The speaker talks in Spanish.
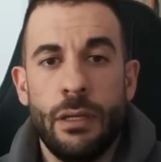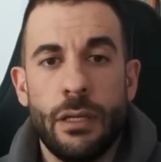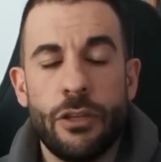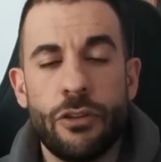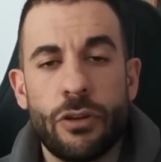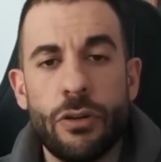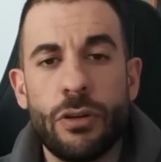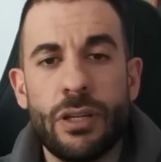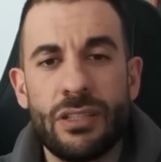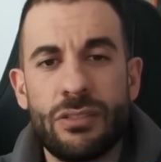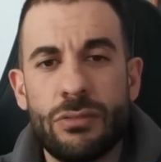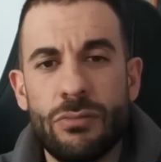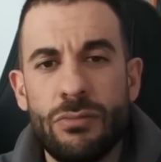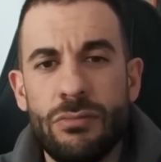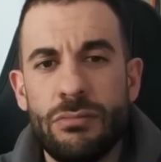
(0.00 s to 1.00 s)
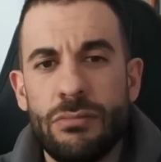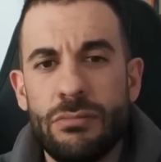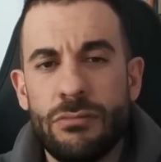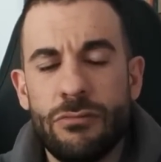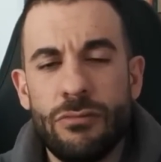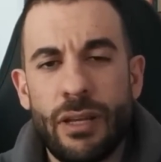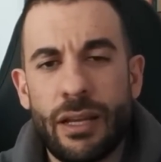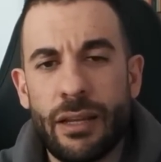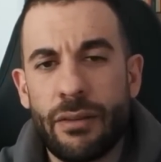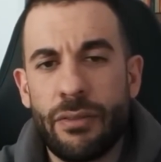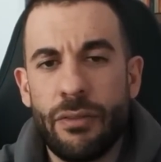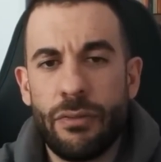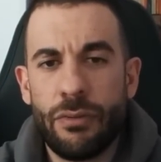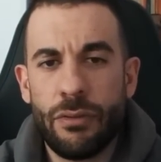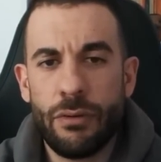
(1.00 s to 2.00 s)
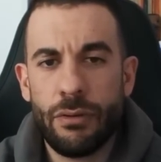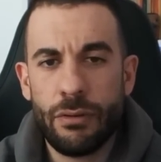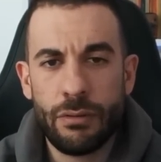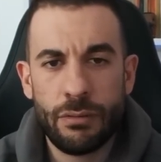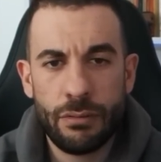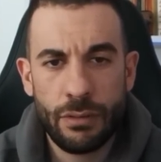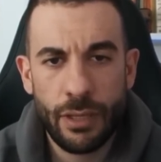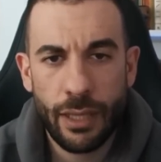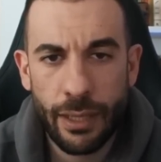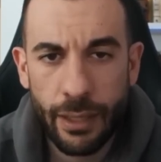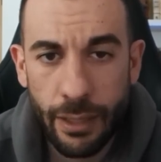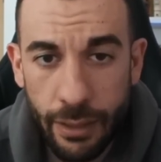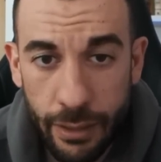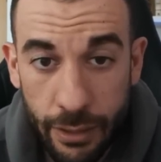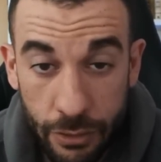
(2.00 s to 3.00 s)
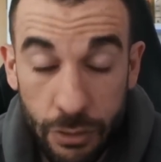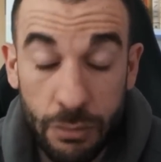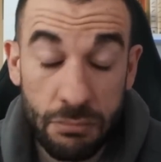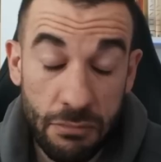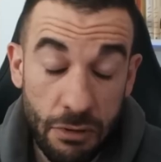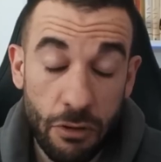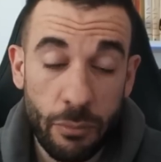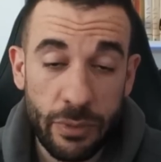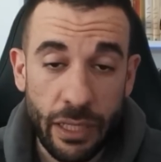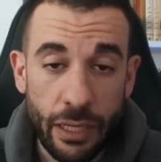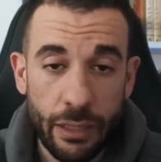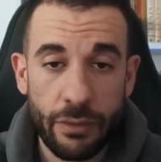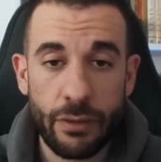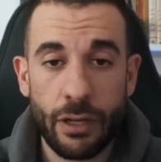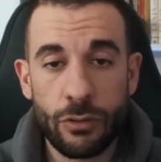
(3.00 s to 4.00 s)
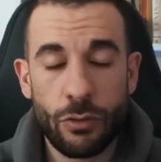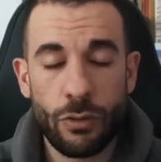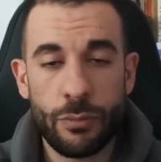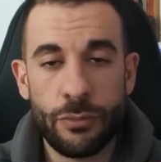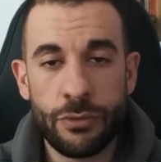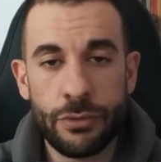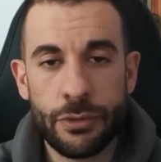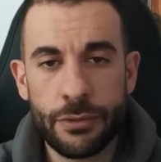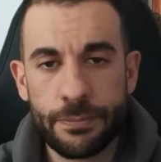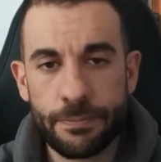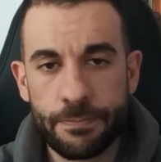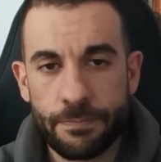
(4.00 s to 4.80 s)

Y yo creo que es un, ejercicio eh, que yo recomendaría que hiciera todo el mundo,